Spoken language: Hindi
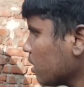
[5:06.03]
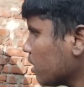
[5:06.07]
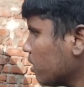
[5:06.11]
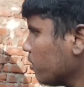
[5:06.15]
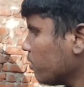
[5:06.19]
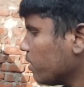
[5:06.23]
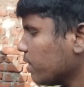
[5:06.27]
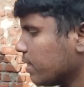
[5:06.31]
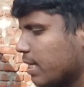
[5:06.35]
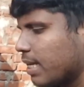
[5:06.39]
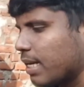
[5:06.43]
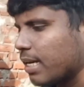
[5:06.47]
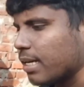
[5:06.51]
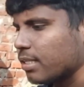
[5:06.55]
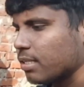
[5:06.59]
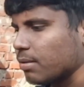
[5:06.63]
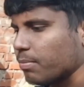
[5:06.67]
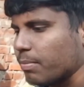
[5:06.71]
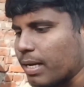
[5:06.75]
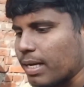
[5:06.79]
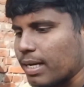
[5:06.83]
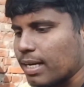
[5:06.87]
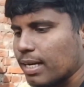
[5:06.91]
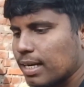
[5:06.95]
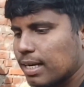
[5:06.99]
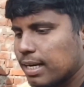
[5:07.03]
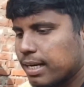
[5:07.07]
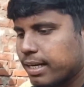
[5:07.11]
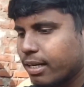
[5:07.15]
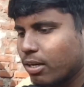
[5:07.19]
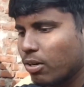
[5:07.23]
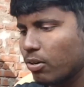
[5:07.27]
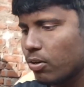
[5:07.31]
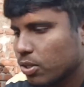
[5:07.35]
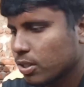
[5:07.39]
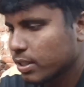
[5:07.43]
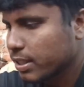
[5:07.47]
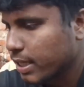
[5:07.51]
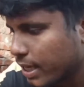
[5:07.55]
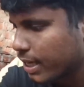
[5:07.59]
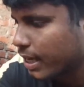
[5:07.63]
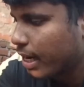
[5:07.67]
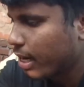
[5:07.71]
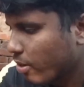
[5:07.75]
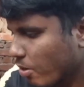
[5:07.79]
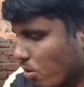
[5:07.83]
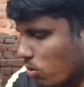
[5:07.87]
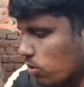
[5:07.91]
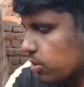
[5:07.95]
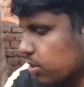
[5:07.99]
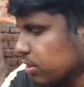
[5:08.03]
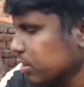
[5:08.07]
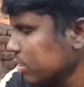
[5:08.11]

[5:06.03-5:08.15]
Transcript: क्योंकि सारा सामान रख लेगी लो चकला लो